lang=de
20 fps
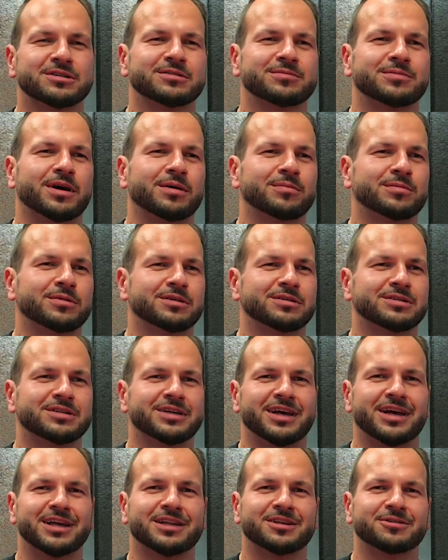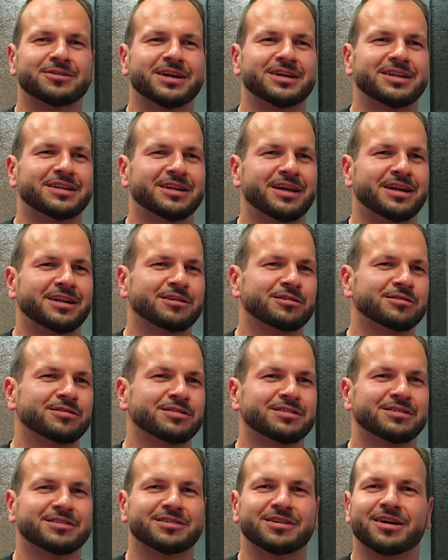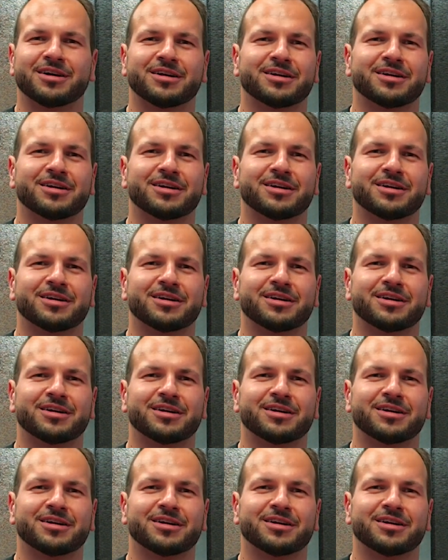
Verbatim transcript: Also wir haben da sehr Heterogenität und äh,